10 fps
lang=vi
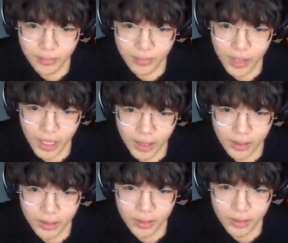trả lời trả
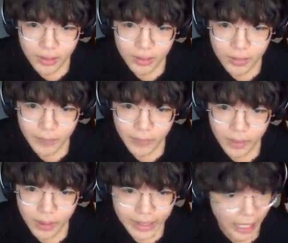lời đúng được thưởng không?
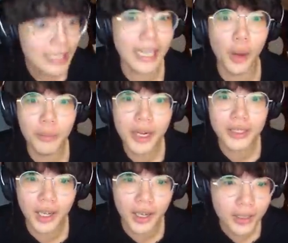Trả lời đúng được
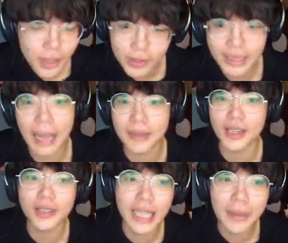thưởng, được làm
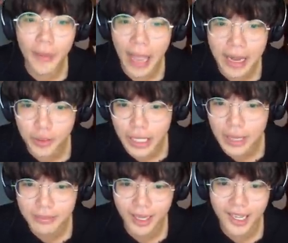trưởng tim của Hero
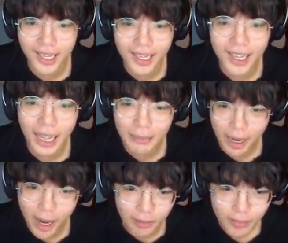Team Đó, hấp
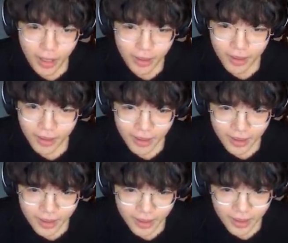dẫn không? Một trong hai người sẽ
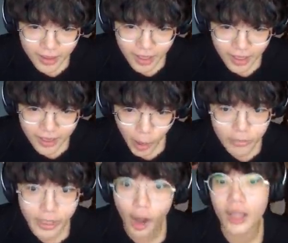phải chết
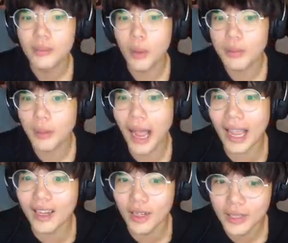Đúng rồi Một trong
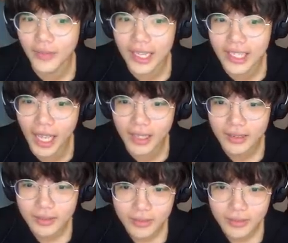hai người sẽ phải rồi, chết rồi.